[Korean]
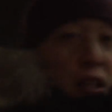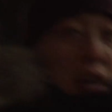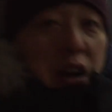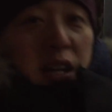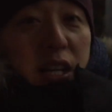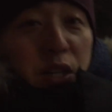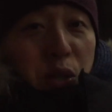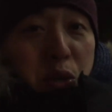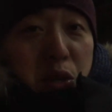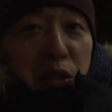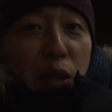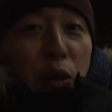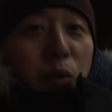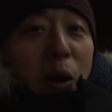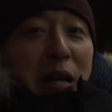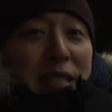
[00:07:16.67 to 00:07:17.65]
내가 아까 저녁
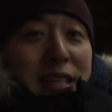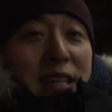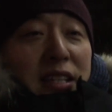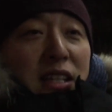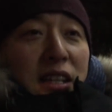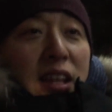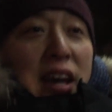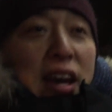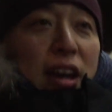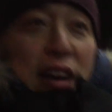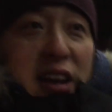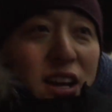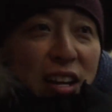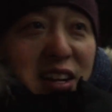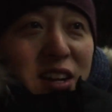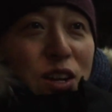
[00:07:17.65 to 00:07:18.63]
때
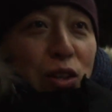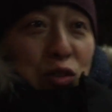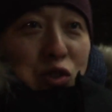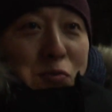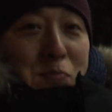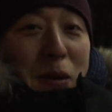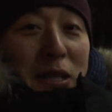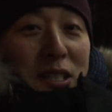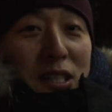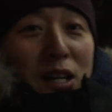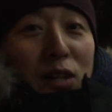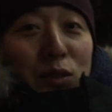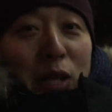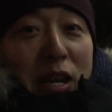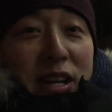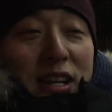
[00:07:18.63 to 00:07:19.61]
과식했는데
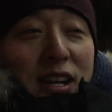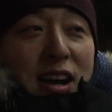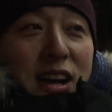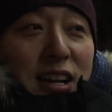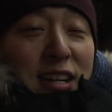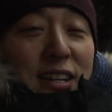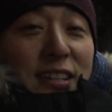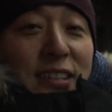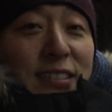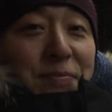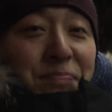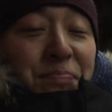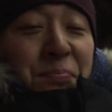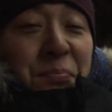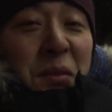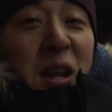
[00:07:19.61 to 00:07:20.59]
뜀박질하고 나니까
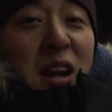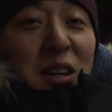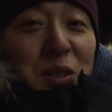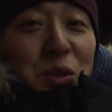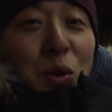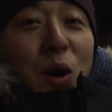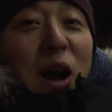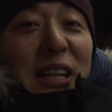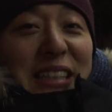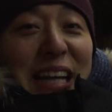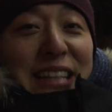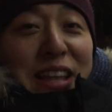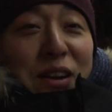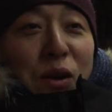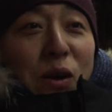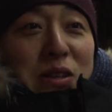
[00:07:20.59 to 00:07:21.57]
소화가
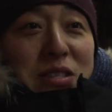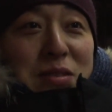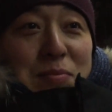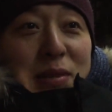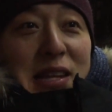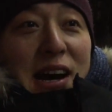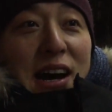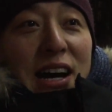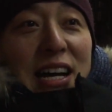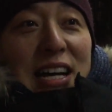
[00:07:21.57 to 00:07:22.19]
다 된 것 같습니다